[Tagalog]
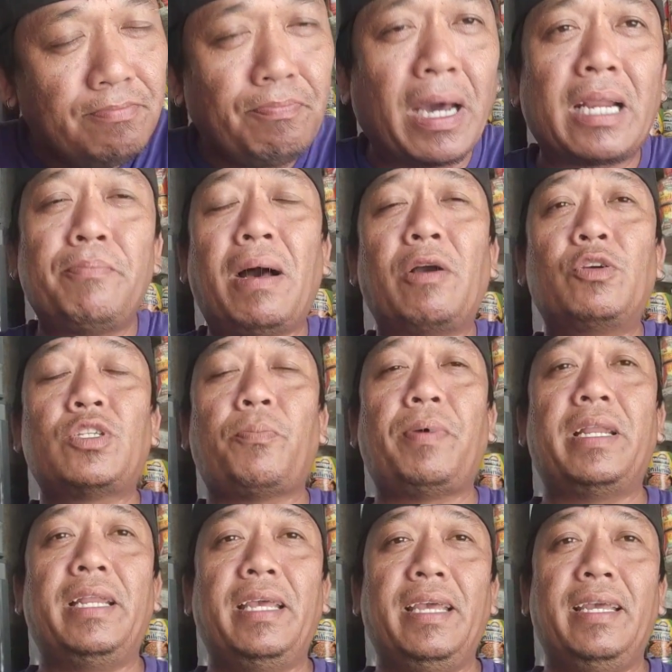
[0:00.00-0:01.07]
para bago sa
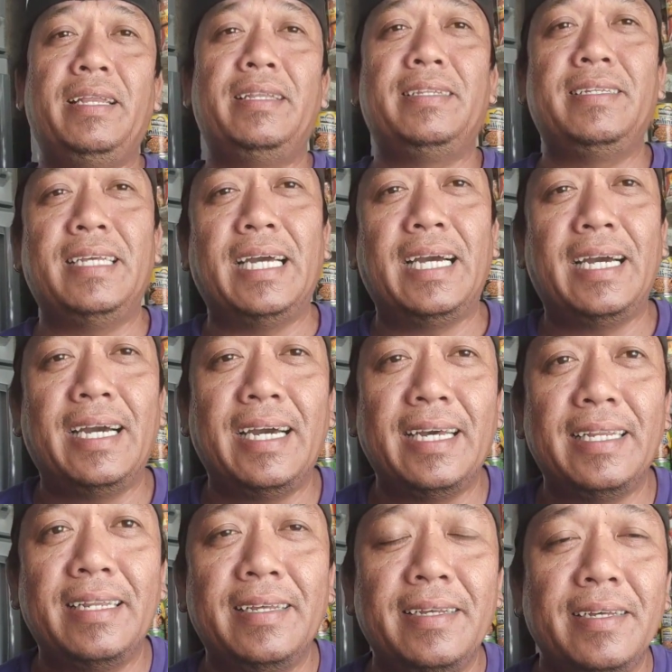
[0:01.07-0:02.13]
paningin.
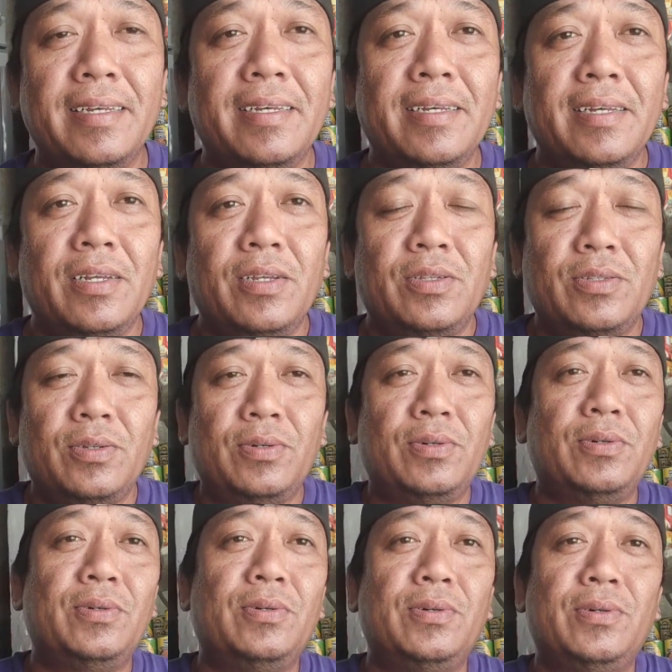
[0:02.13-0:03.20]
Yan. So,
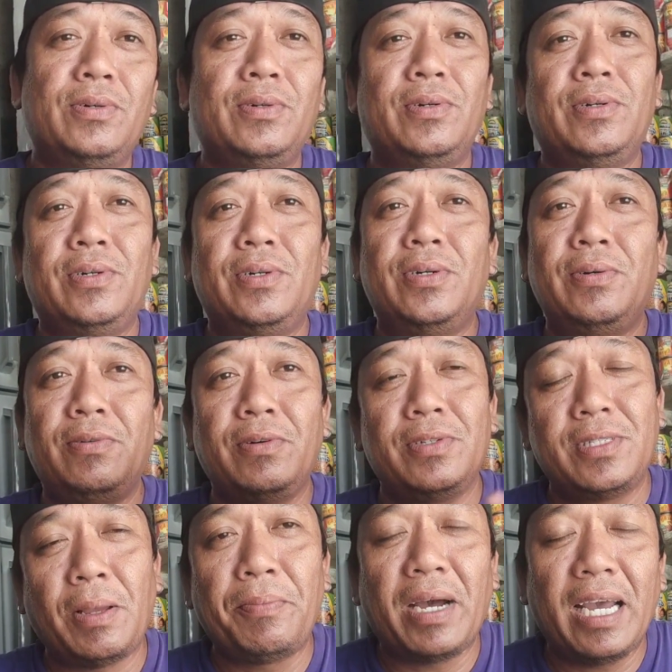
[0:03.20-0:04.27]

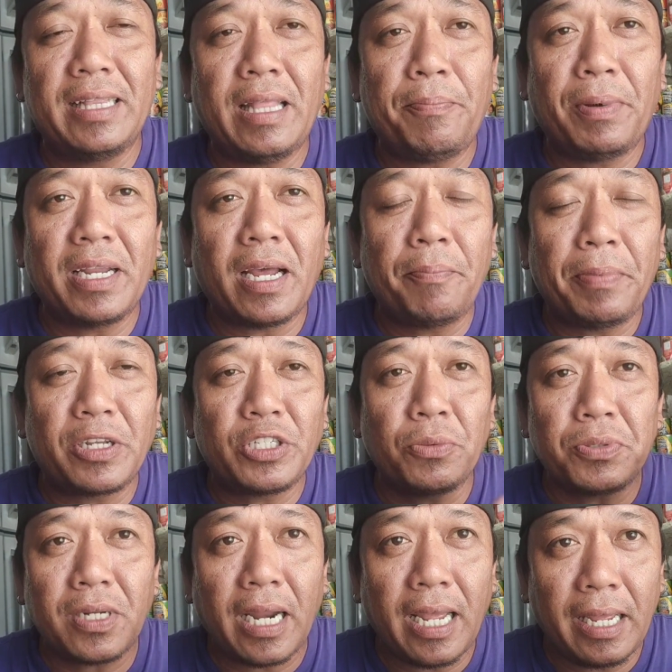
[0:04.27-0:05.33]
sa mga hindi pa
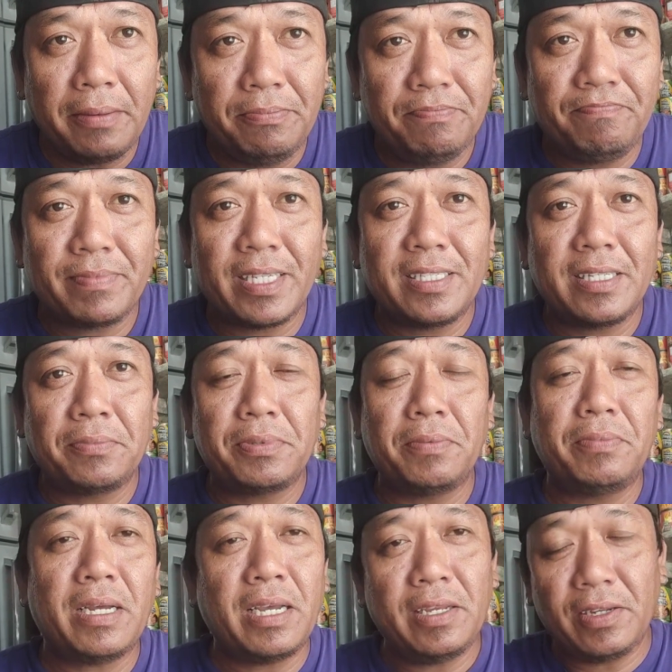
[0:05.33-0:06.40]
nakapag-subscribe, subscribe
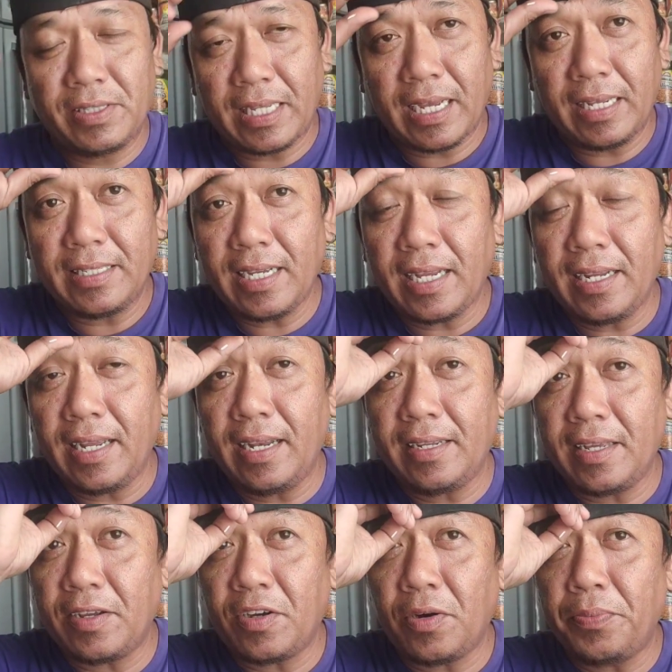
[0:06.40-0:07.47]
na kayo sa akin channel,
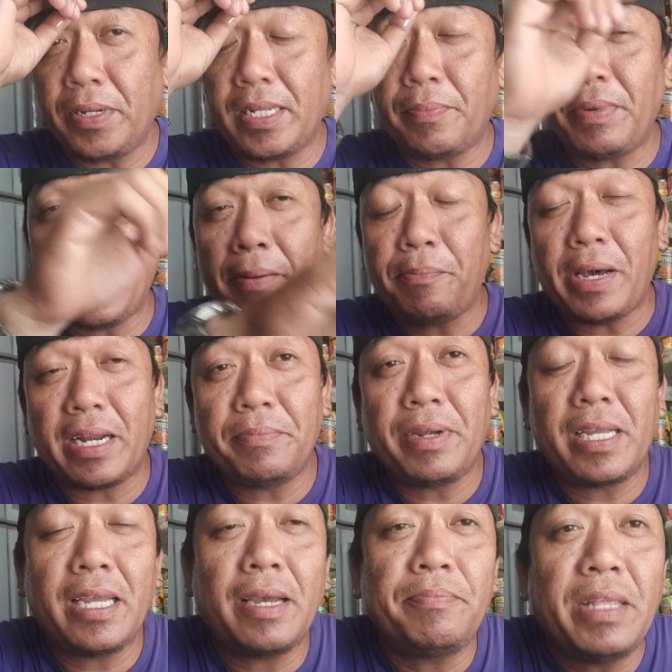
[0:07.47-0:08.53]
King Kopil nga pala, para
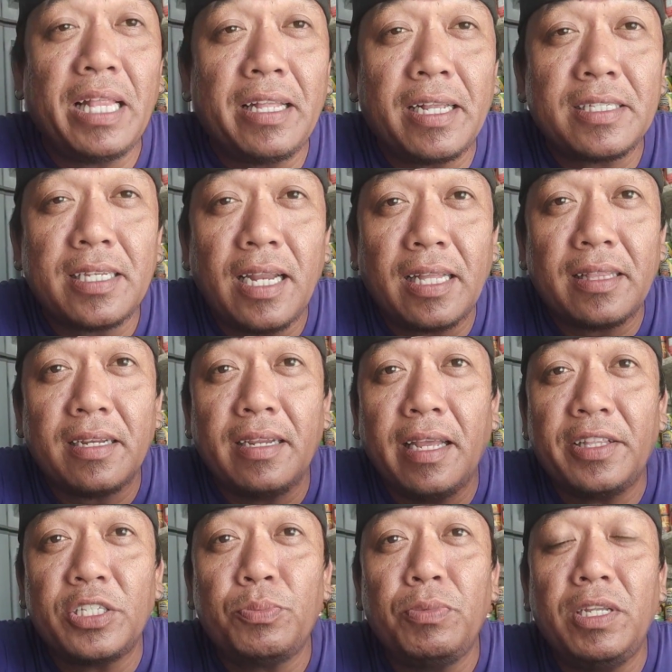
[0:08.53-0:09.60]
maging update ka sa lahat ng
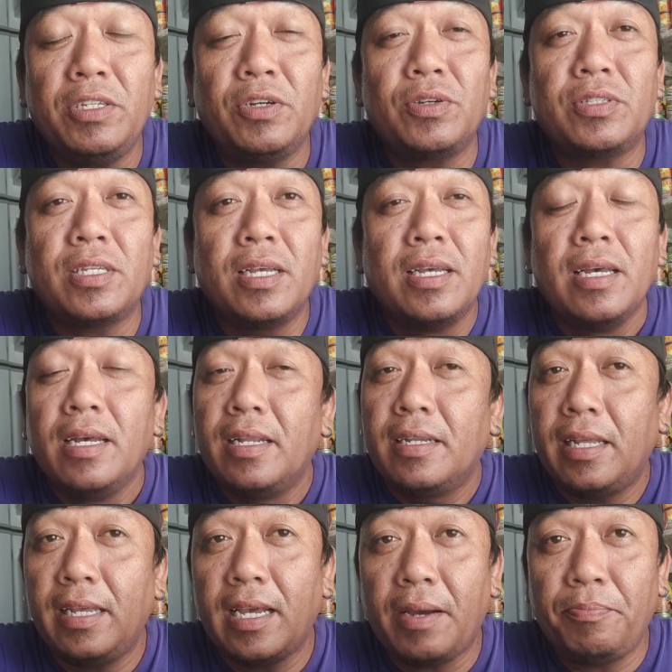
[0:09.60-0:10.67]
latest videos
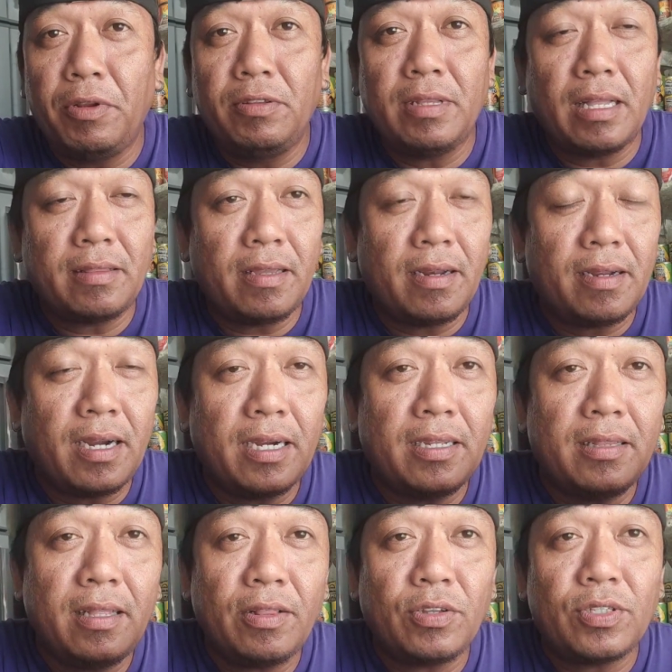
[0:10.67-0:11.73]
na i-upload natin
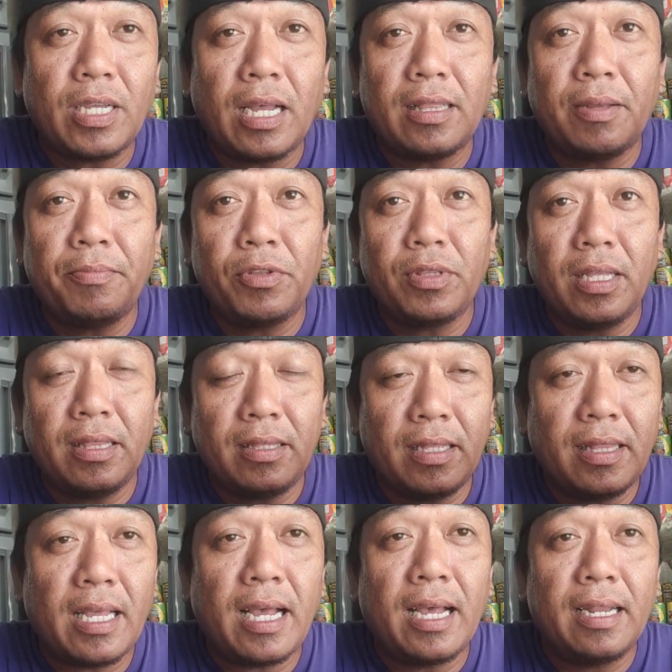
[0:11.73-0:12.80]
regarding dito sa ating munting
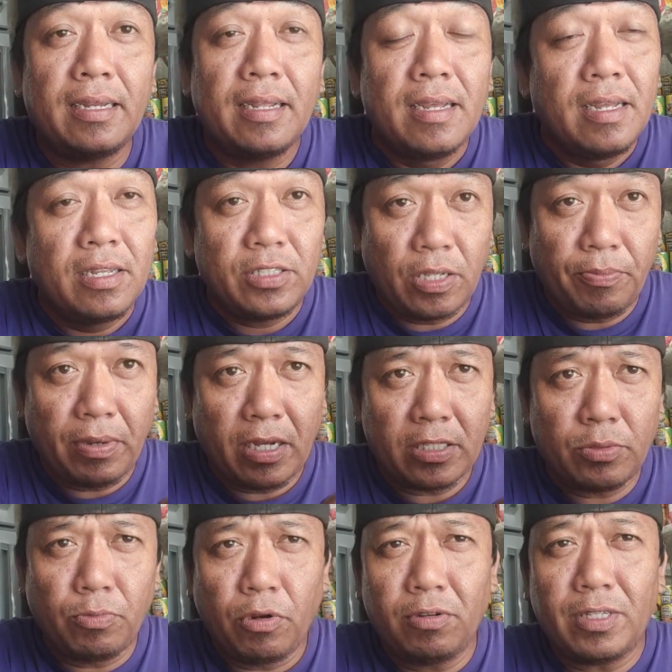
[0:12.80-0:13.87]
tindahan, sa mga
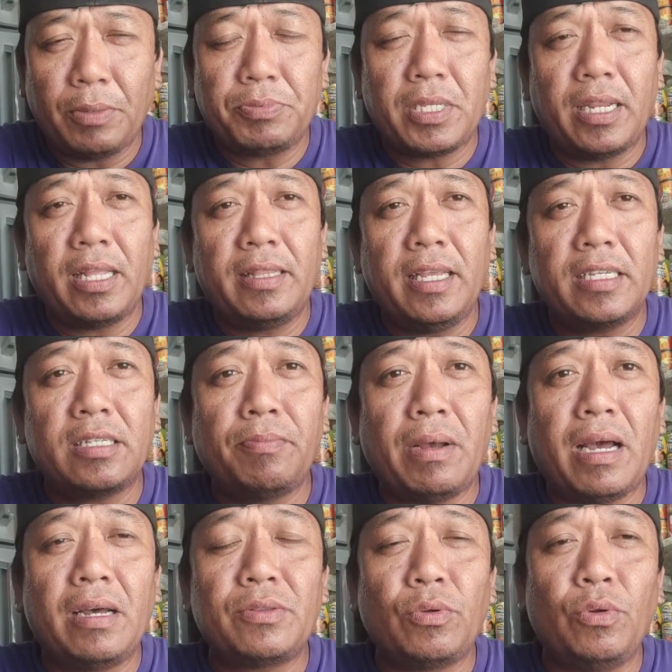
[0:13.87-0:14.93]
small tips and ideas na
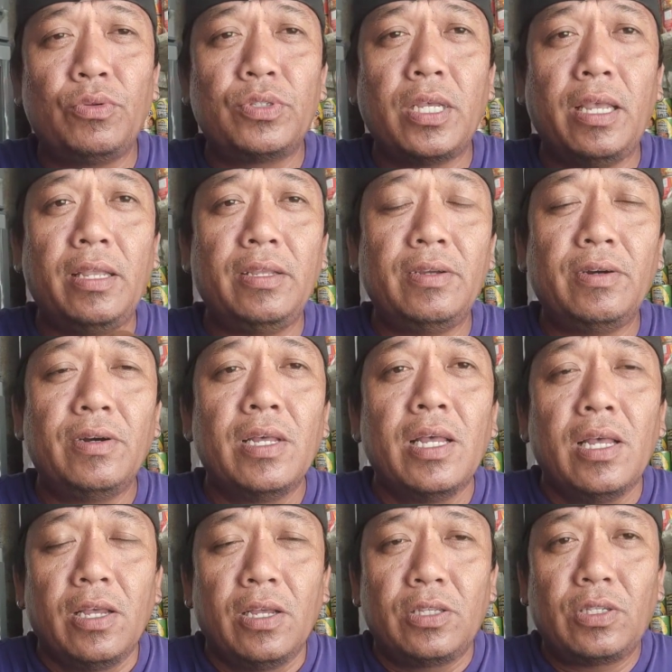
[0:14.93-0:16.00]
makakatulong sa inyo.
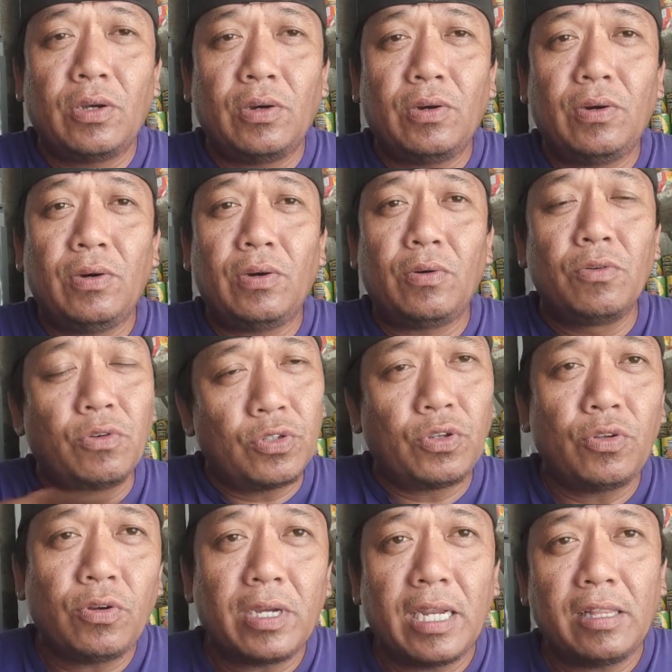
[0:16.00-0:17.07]
So, kung
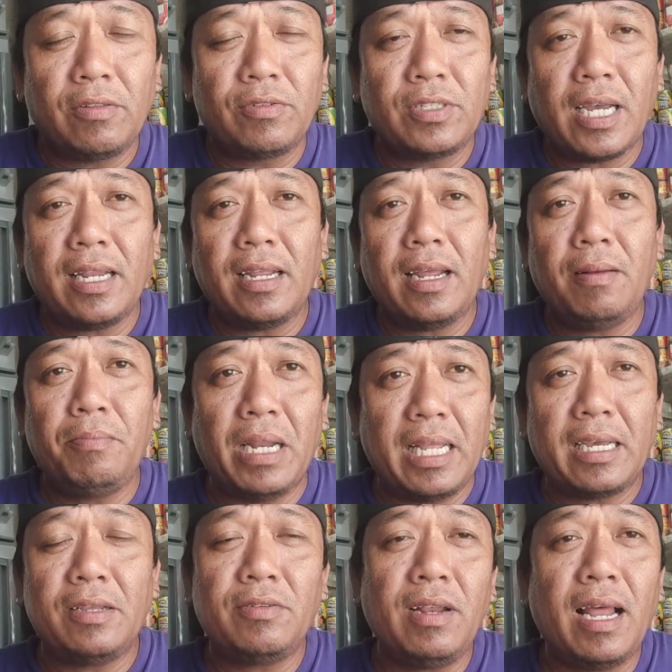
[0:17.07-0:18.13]
gusto nyo ganitong channel,
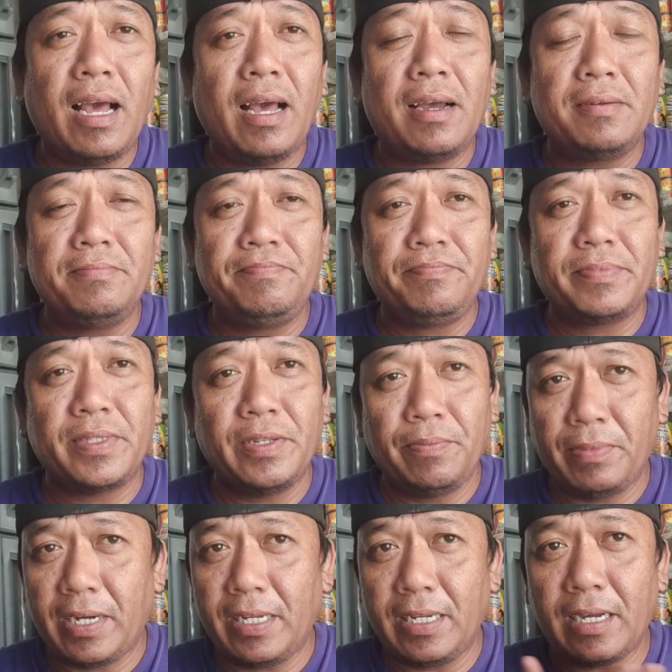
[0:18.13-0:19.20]
balikan nyo lang, yung
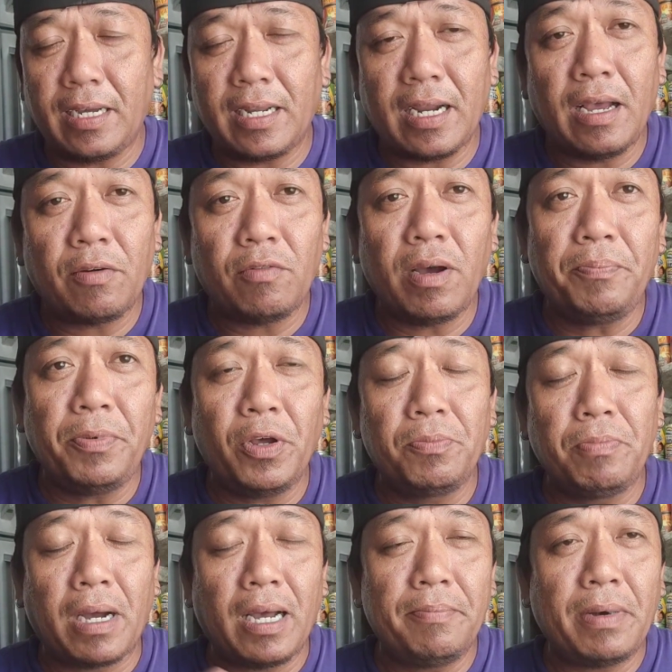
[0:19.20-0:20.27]
mga nakaraang kong upload,
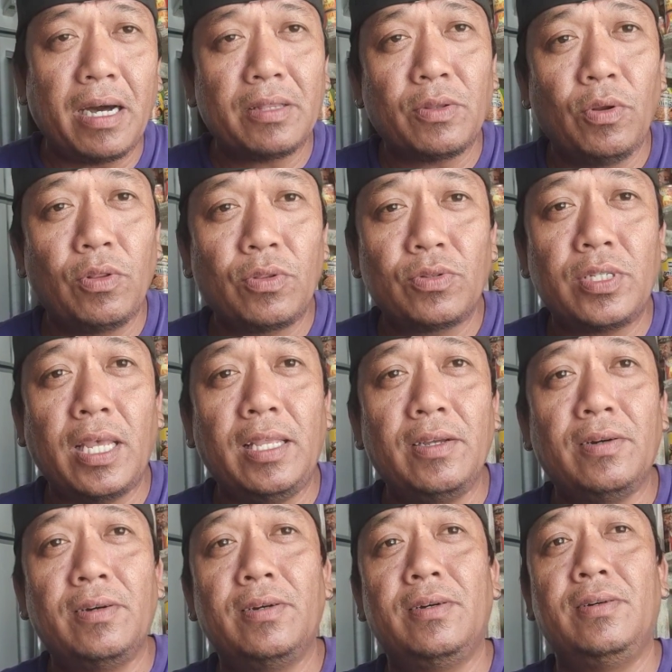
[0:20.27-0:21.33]
baka makatulong to sa inyo.